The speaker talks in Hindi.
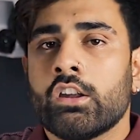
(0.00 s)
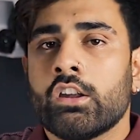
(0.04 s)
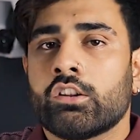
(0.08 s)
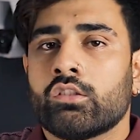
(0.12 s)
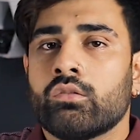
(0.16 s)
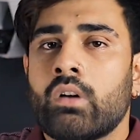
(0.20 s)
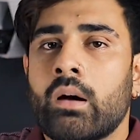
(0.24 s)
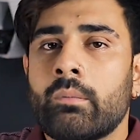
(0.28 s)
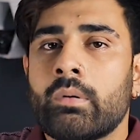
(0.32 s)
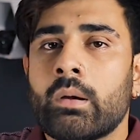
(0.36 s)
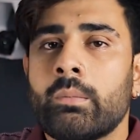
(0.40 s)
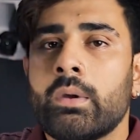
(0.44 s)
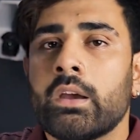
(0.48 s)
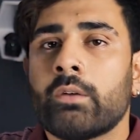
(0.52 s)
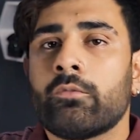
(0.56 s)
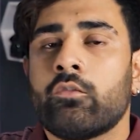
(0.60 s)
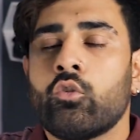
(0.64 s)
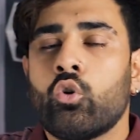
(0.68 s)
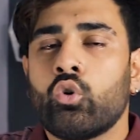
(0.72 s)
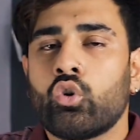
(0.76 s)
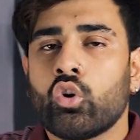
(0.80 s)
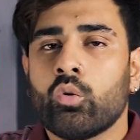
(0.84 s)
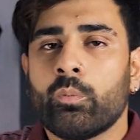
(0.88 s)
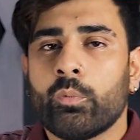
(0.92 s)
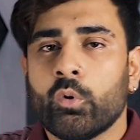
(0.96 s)
तो वहाँ पे हम एक
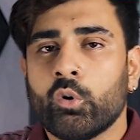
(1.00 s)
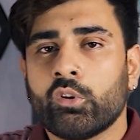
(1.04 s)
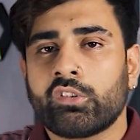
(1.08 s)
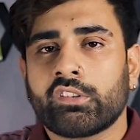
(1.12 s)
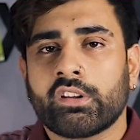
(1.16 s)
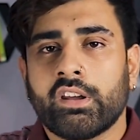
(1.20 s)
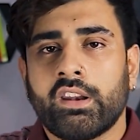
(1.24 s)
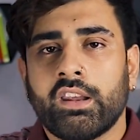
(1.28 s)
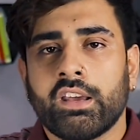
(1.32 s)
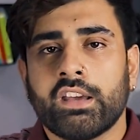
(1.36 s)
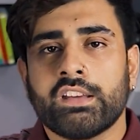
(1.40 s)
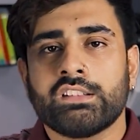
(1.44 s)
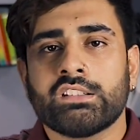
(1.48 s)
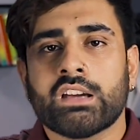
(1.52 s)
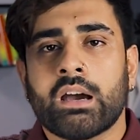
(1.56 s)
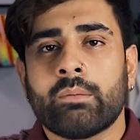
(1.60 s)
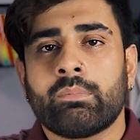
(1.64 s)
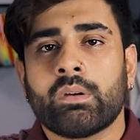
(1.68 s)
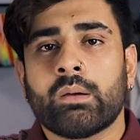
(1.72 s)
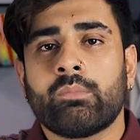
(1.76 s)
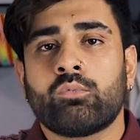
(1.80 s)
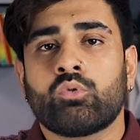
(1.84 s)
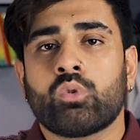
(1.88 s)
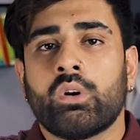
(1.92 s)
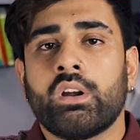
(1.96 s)
फोटो पोस्ट करेंगे जहाँ
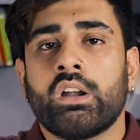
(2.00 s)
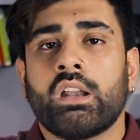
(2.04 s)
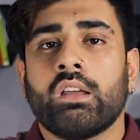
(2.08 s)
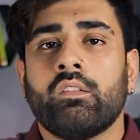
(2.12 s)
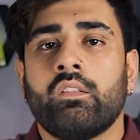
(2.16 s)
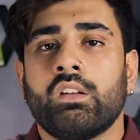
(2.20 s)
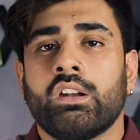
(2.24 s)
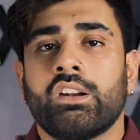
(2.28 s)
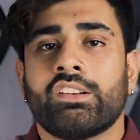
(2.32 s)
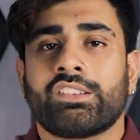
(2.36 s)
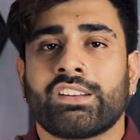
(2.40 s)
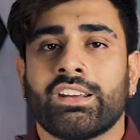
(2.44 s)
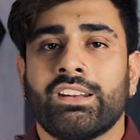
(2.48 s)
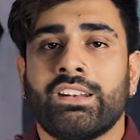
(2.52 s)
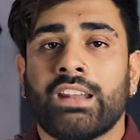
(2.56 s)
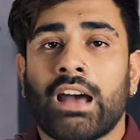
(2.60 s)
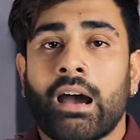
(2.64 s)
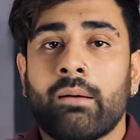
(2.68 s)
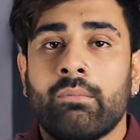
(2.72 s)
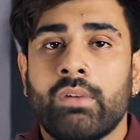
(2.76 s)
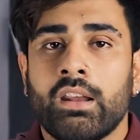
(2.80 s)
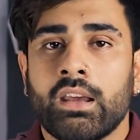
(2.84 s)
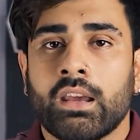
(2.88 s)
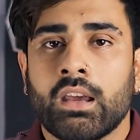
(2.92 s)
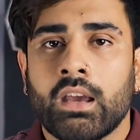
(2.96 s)
पे हम ट्वेंटी विनर्स के
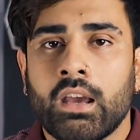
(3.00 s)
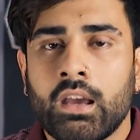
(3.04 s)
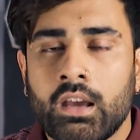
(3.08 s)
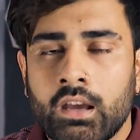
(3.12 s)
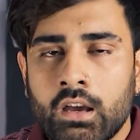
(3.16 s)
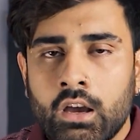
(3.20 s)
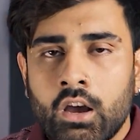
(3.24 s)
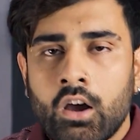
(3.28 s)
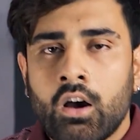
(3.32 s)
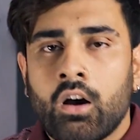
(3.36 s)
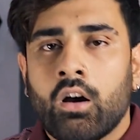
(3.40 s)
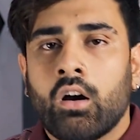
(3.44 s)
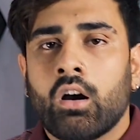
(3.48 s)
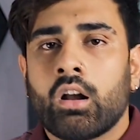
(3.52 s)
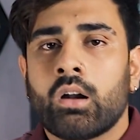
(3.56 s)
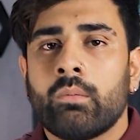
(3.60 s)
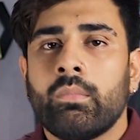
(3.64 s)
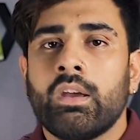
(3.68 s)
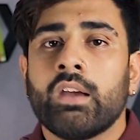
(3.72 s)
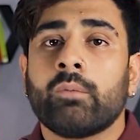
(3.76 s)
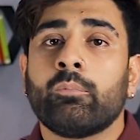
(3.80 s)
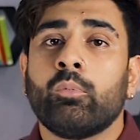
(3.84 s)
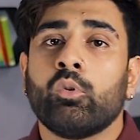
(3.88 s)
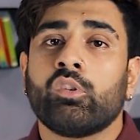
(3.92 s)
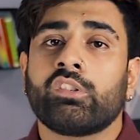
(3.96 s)
नाम लेंगे और
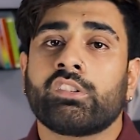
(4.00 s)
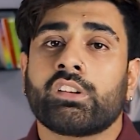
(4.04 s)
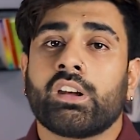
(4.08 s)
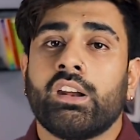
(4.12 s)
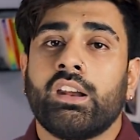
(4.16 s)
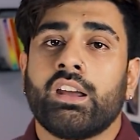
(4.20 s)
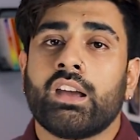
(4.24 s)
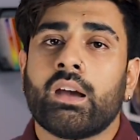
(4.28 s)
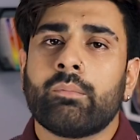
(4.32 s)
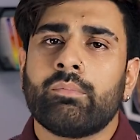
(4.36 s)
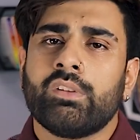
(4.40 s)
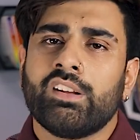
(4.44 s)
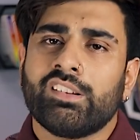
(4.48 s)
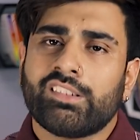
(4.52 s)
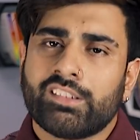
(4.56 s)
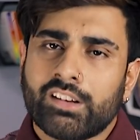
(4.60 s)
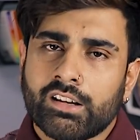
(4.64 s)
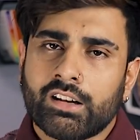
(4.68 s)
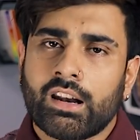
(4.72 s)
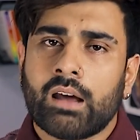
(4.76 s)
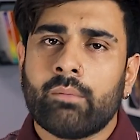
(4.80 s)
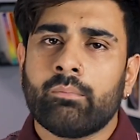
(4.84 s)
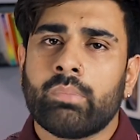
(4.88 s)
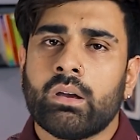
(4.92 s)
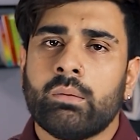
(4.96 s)
हम एक पोस्ट करेंगे अपने
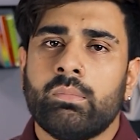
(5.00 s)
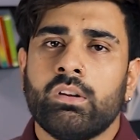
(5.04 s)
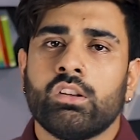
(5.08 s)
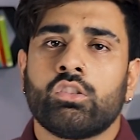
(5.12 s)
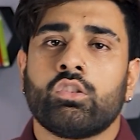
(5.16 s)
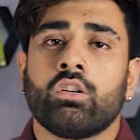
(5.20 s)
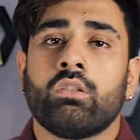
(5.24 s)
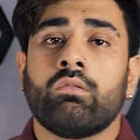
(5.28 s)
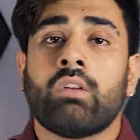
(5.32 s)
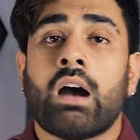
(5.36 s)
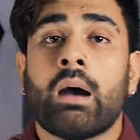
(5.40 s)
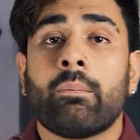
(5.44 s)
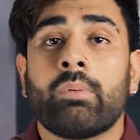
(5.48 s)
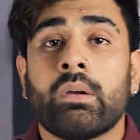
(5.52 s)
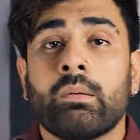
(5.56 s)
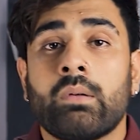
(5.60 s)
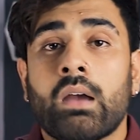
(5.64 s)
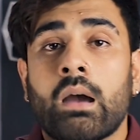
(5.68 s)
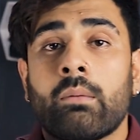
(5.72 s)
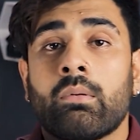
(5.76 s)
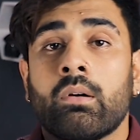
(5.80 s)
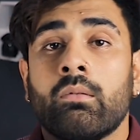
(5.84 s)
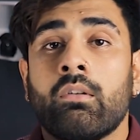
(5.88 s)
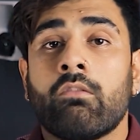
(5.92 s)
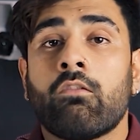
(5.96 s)
इंस्टाग्राम पे भी तो वहाँ पे भी
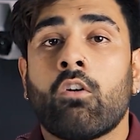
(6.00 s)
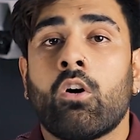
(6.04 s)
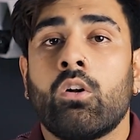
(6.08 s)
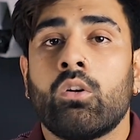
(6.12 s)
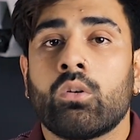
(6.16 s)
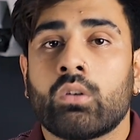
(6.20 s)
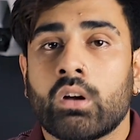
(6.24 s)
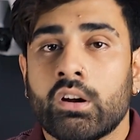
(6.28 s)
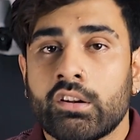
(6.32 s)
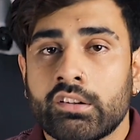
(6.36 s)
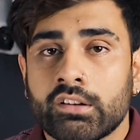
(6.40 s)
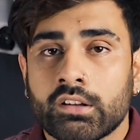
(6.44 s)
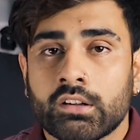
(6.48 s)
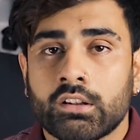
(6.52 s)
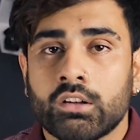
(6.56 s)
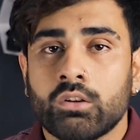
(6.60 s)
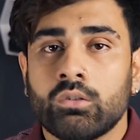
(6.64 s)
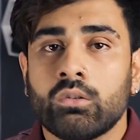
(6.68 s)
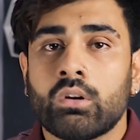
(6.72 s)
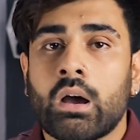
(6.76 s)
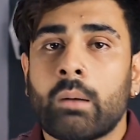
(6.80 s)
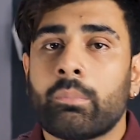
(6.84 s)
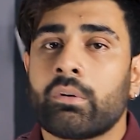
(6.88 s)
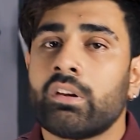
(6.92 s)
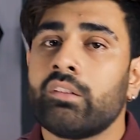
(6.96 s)
आप हमें फॉलो कर सकते
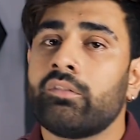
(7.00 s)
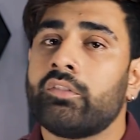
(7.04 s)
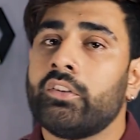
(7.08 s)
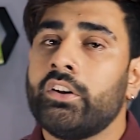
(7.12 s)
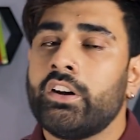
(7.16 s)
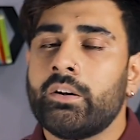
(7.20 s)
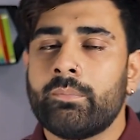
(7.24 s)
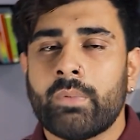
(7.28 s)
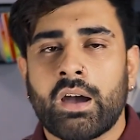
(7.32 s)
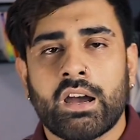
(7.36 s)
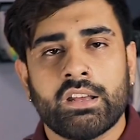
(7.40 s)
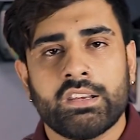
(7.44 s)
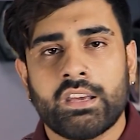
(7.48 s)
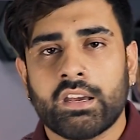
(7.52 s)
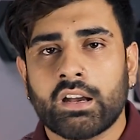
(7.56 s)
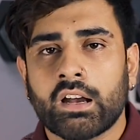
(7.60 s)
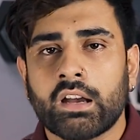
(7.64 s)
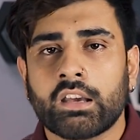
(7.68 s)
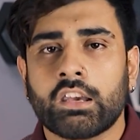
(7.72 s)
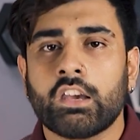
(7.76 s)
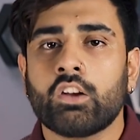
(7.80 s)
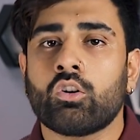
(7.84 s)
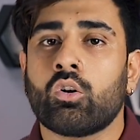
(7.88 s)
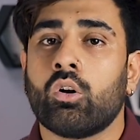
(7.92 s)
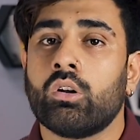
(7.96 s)
हो आपकी फीड में आ जाएगा
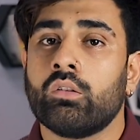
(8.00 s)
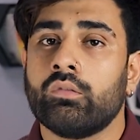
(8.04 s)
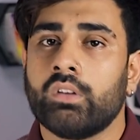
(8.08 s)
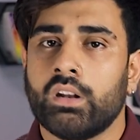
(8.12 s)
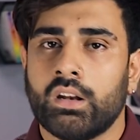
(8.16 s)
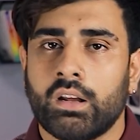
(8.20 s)
कि कौन